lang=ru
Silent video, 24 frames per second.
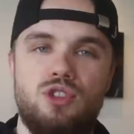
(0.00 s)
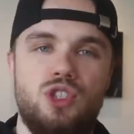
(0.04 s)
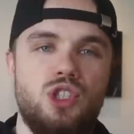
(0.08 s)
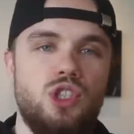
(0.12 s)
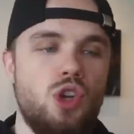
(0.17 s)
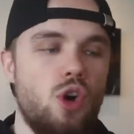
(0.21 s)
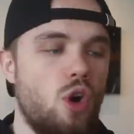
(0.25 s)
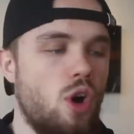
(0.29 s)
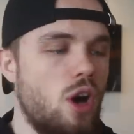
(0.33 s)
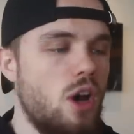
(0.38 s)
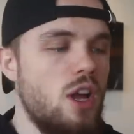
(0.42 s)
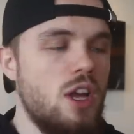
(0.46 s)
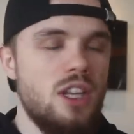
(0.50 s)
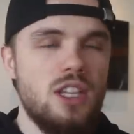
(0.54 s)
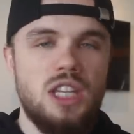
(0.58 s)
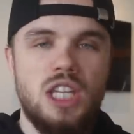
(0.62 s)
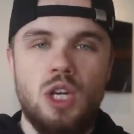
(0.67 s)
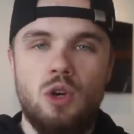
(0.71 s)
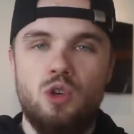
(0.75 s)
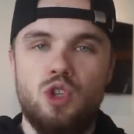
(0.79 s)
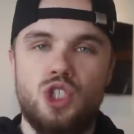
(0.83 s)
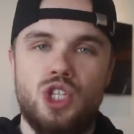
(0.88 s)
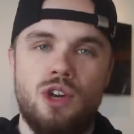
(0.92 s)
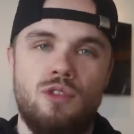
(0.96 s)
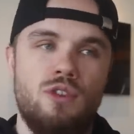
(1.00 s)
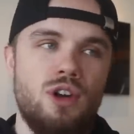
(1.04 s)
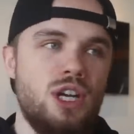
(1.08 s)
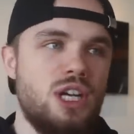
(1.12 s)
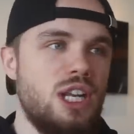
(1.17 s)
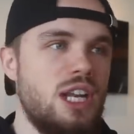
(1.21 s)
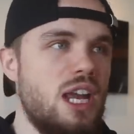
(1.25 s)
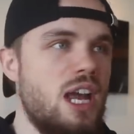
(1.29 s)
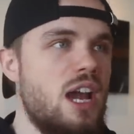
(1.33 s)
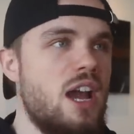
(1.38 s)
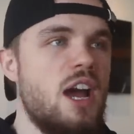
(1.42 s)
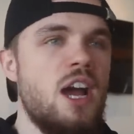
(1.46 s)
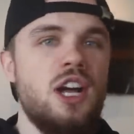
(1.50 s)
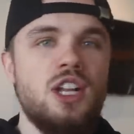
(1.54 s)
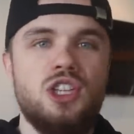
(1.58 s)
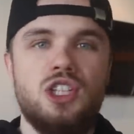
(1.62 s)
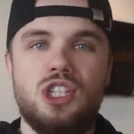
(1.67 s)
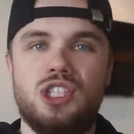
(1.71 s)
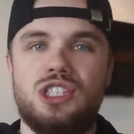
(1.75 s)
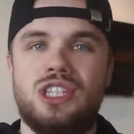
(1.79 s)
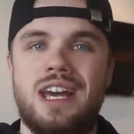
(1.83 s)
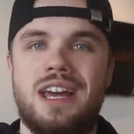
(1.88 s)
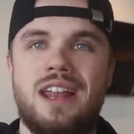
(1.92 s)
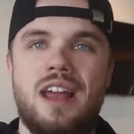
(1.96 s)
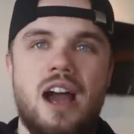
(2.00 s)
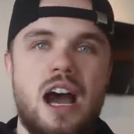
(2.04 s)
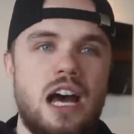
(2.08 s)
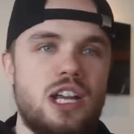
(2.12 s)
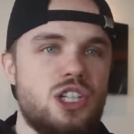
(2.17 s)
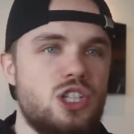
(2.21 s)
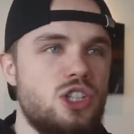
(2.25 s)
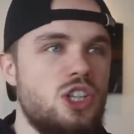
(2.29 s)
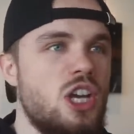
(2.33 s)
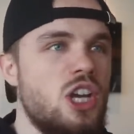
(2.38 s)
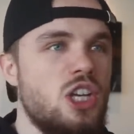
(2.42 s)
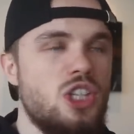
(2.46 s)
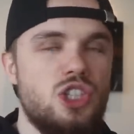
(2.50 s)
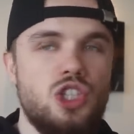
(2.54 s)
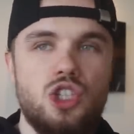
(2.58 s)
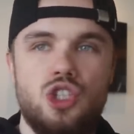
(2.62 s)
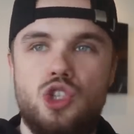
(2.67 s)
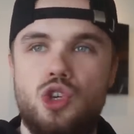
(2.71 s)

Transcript: все, ты уже в игре, ты заряжен, ты